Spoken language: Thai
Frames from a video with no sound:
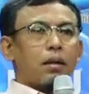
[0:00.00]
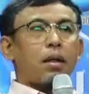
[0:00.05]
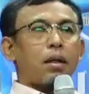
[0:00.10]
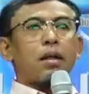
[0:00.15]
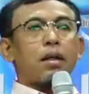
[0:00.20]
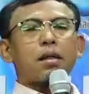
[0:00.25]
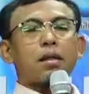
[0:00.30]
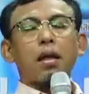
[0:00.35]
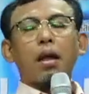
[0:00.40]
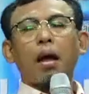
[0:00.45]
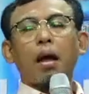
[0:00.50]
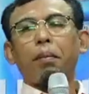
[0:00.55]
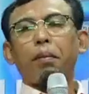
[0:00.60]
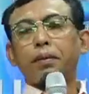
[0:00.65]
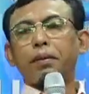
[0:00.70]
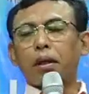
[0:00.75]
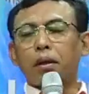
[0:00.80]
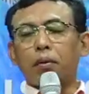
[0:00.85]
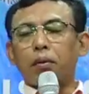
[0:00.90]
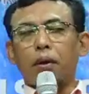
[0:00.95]
จึงสนับ
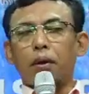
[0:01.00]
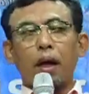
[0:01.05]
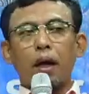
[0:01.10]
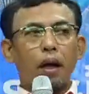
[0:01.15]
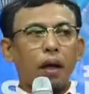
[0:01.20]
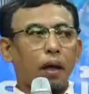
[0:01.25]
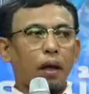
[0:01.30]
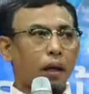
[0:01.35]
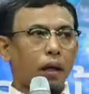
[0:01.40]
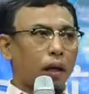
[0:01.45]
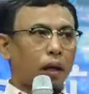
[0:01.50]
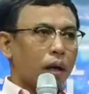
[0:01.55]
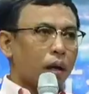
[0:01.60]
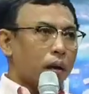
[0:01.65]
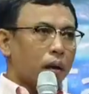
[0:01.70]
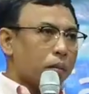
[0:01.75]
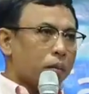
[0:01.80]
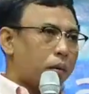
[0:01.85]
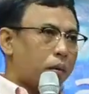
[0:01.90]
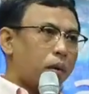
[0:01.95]
สนุนให้
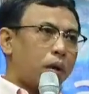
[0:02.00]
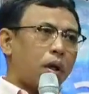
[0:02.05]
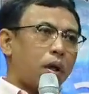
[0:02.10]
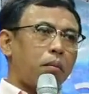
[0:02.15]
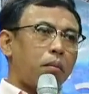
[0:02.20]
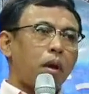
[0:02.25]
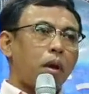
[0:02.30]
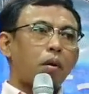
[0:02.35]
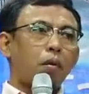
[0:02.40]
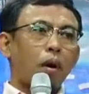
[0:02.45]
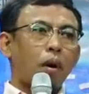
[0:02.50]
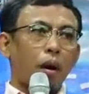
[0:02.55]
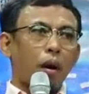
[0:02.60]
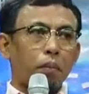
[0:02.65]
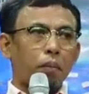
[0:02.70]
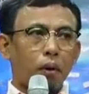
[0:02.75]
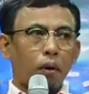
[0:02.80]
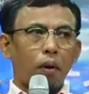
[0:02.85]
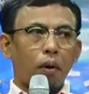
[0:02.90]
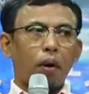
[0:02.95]
ผู้ที่มีความ
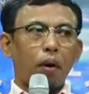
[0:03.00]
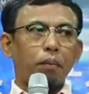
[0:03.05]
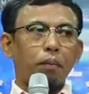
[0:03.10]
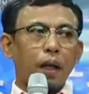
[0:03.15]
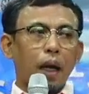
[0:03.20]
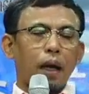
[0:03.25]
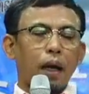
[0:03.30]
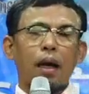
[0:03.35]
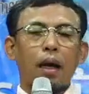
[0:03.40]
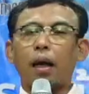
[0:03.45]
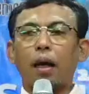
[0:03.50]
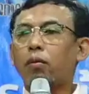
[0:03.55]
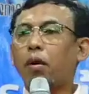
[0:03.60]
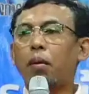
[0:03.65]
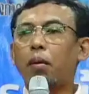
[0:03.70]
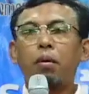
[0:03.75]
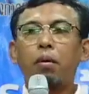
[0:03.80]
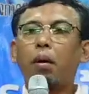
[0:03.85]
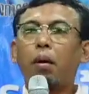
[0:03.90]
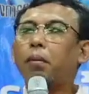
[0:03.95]
พร้อมแต่งงานค
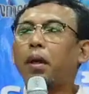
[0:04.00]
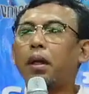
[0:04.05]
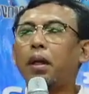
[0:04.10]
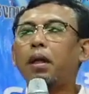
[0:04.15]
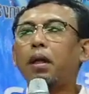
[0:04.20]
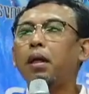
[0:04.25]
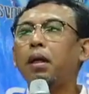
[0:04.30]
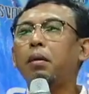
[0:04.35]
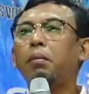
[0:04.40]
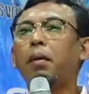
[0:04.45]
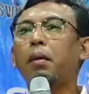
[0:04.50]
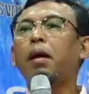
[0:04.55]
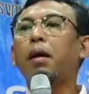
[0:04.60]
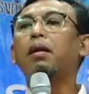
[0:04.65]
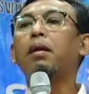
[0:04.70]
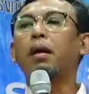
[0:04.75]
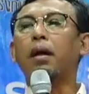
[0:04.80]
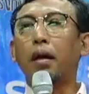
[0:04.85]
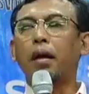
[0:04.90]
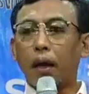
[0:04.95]
วามพร้อมในที่นี้หมาย
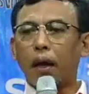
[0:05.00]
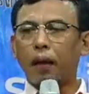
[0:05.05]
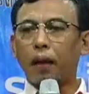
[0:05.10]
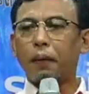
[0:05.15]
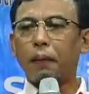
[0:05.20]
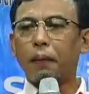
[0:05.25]
ถึงอะไร